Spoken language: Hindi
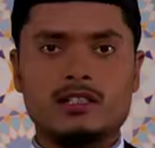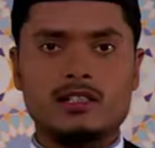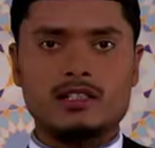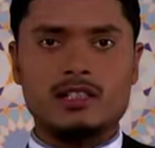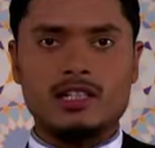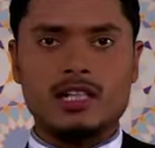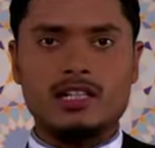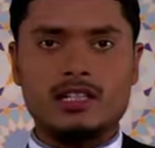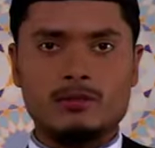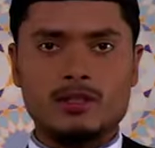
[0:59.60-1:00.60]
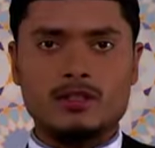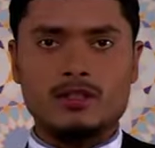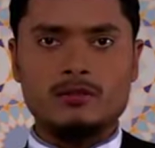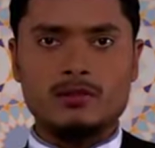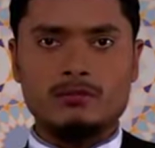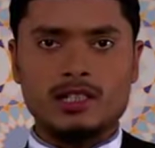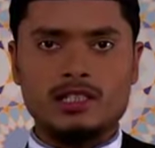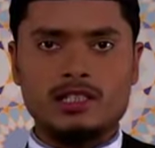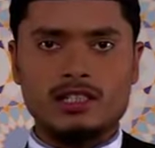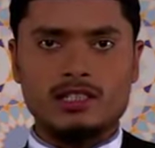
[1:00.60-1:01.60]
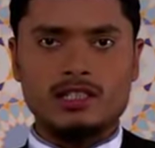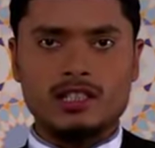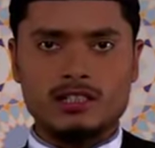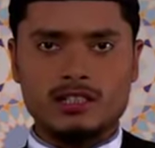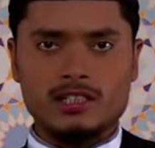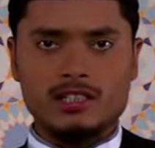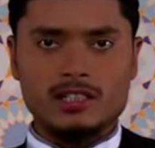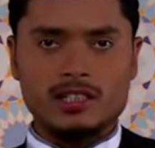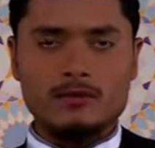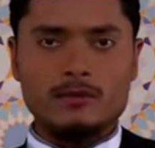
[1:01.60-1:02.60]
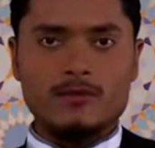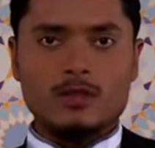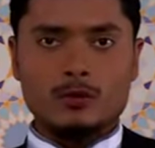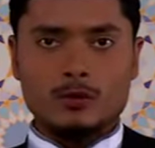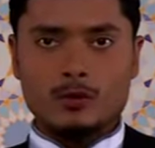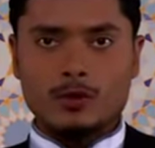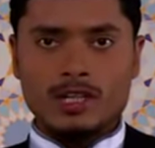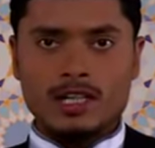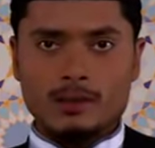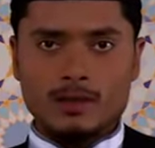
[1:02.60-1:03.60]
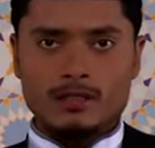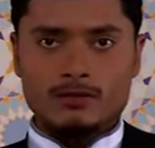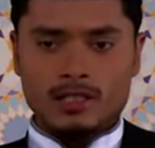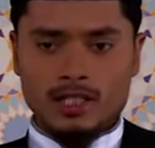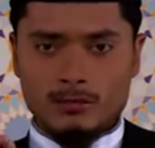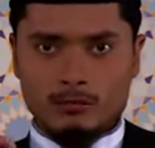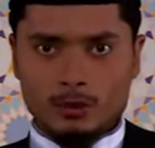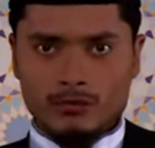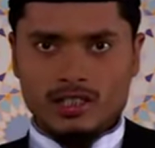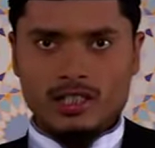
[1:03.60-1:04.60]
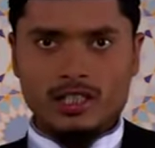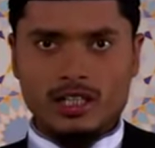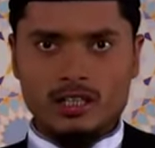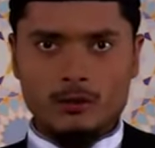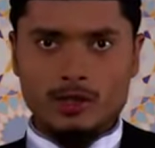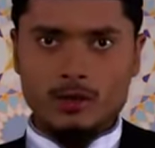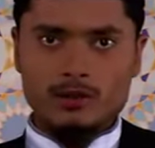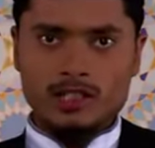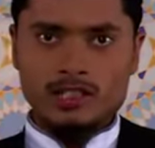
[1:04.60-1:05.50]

जिनसे अल्लाह के नबी वसल्लम ने बैत ली थी दरख्त के नीचे उनको अल्लाह तबारक वाली मोमिन कह रहा है गोया उनके